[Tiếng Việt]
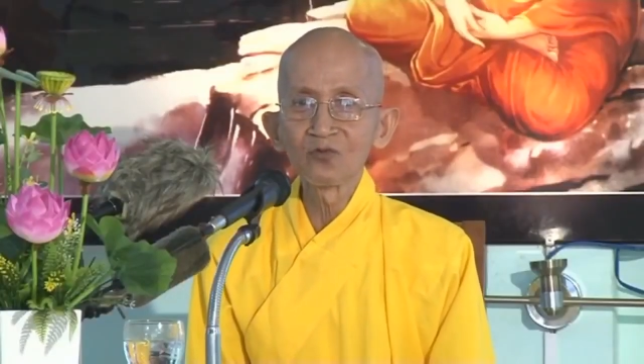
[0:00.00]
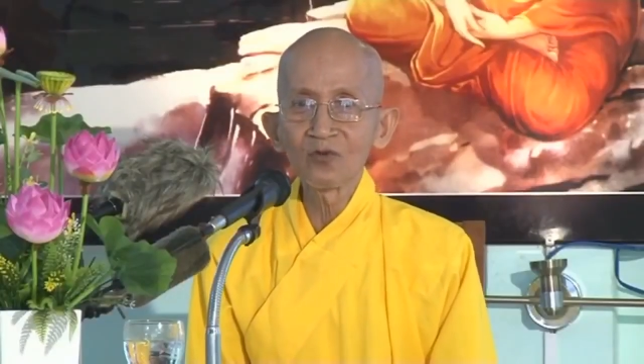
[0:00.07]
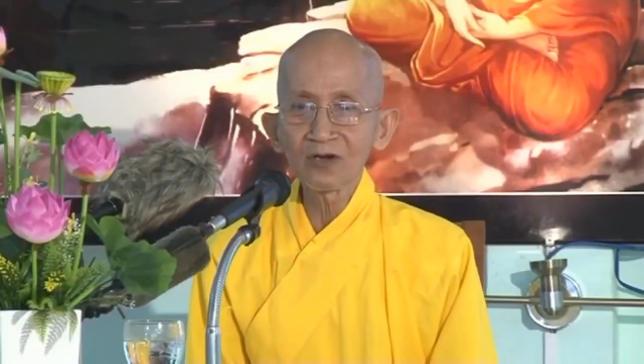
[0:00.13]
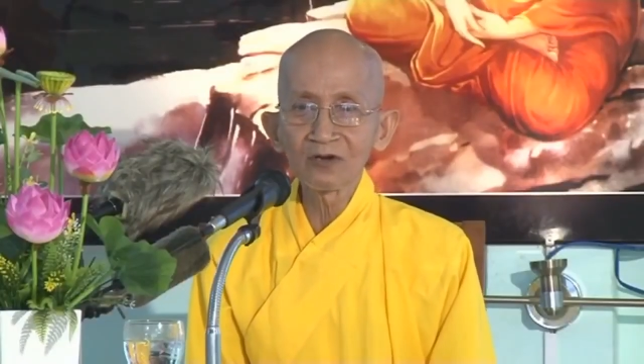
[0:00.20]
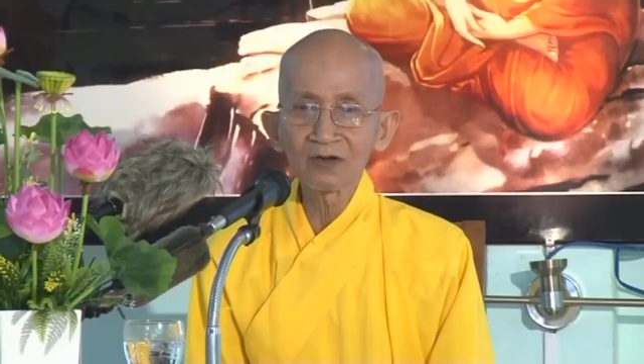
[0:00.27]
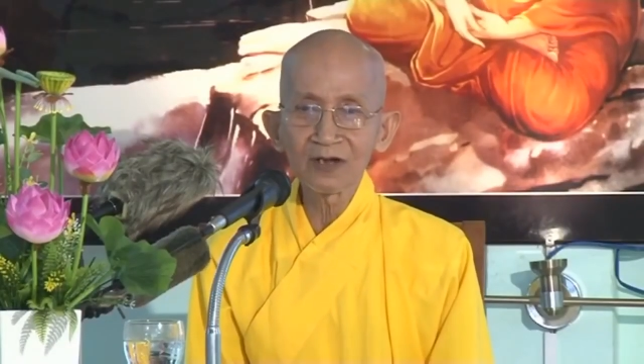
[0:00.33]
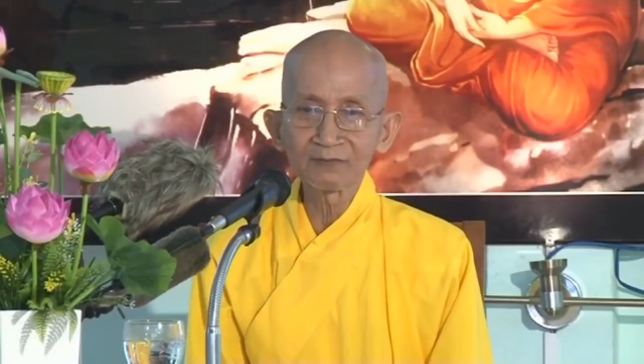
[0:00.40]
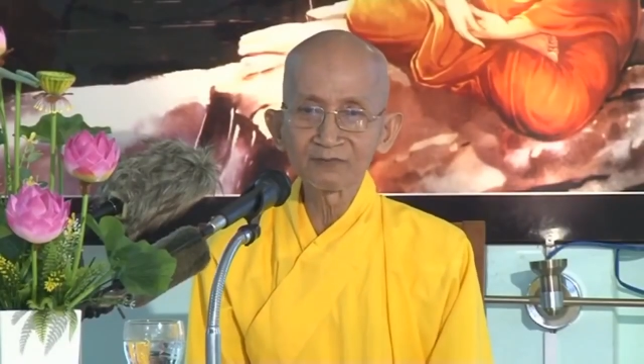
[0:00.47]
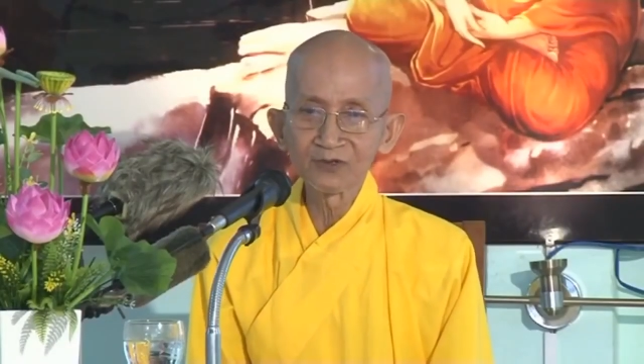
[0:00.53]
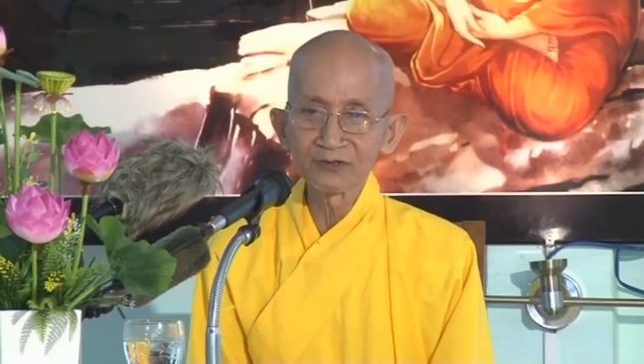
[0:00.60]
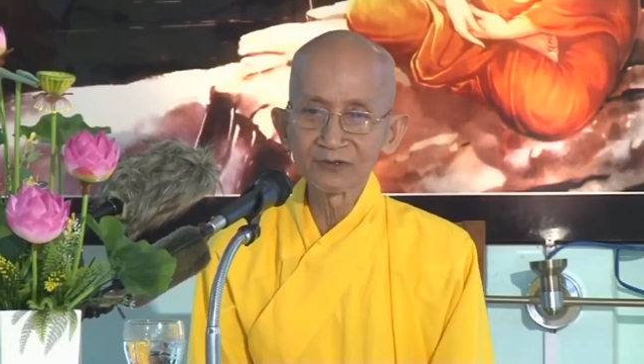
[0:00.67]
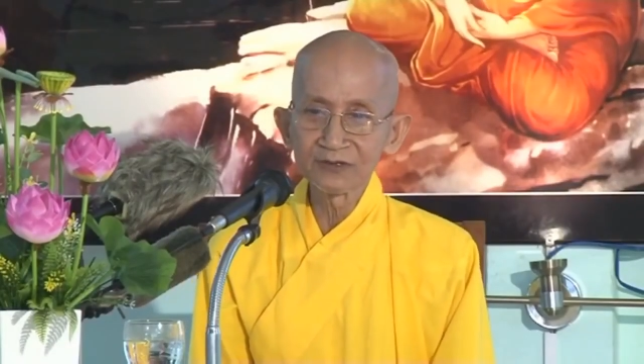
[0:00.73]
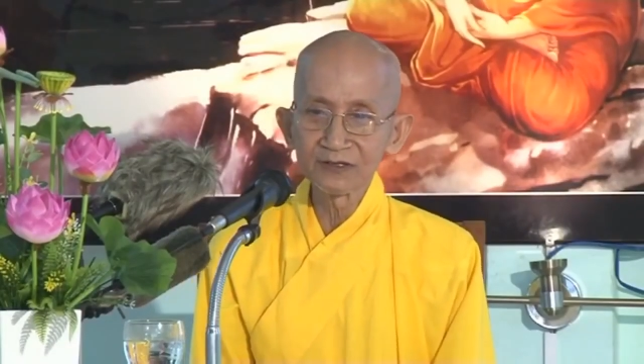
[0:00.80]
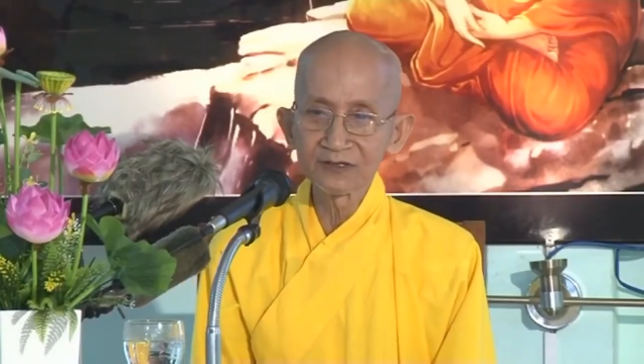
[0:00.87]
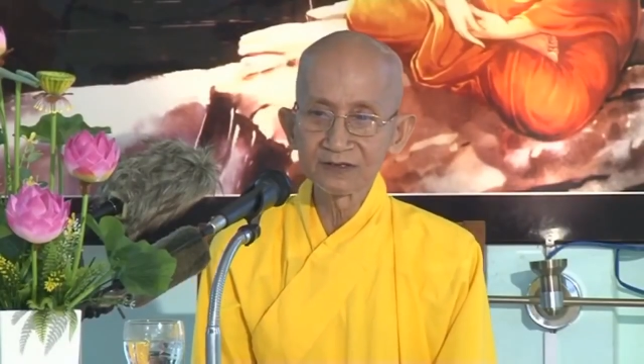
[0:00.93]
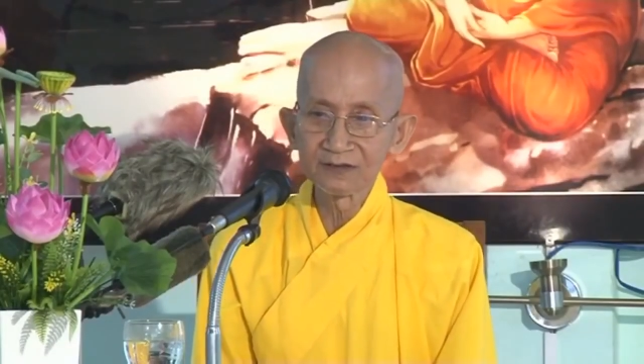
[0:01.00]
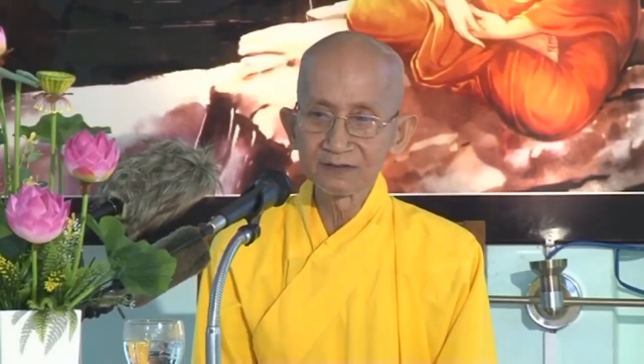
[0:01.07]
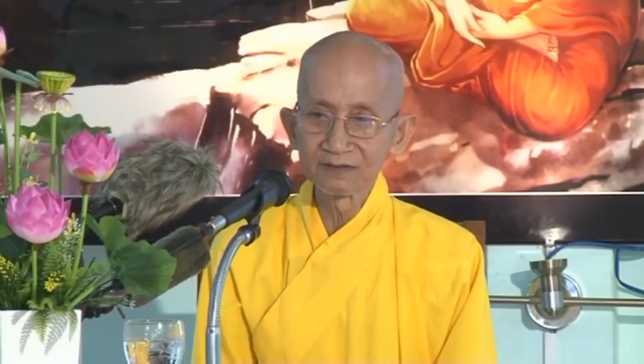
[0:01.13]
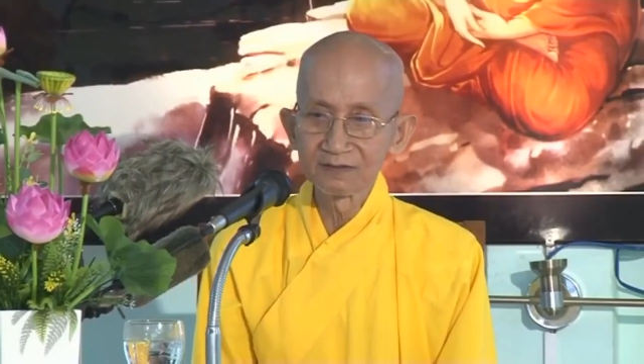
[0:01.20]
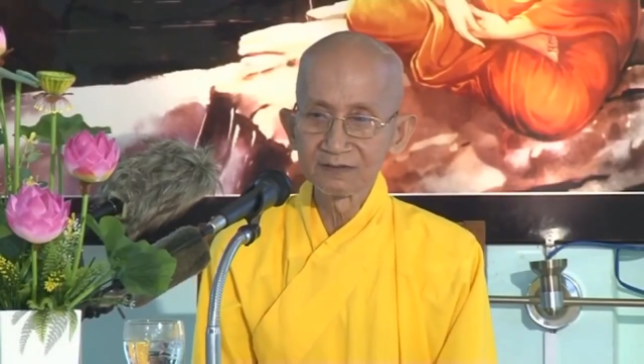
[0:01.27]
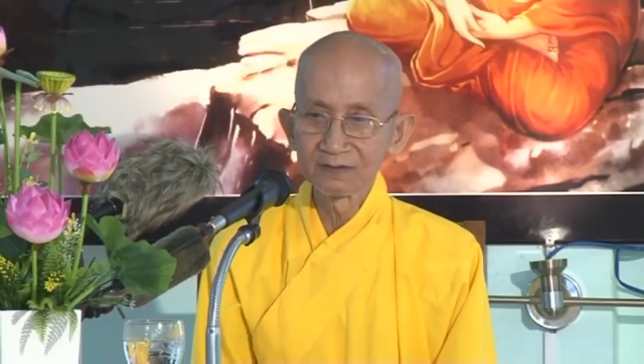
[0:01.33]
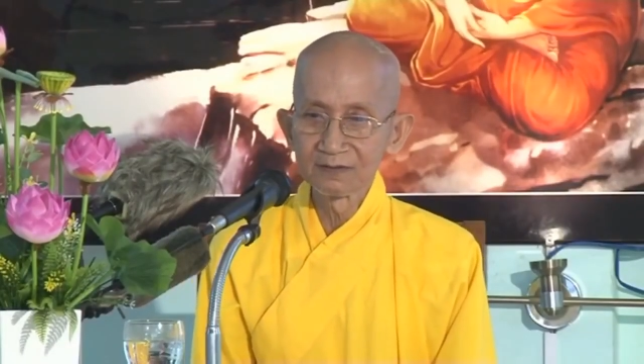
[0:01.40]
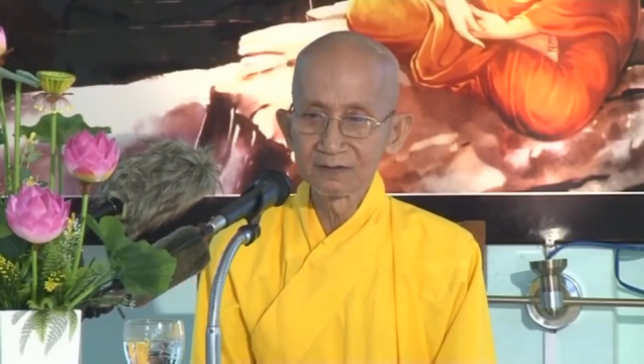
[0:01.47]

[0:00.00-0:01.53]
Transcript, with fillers: Trung Quốc họ làm được những gì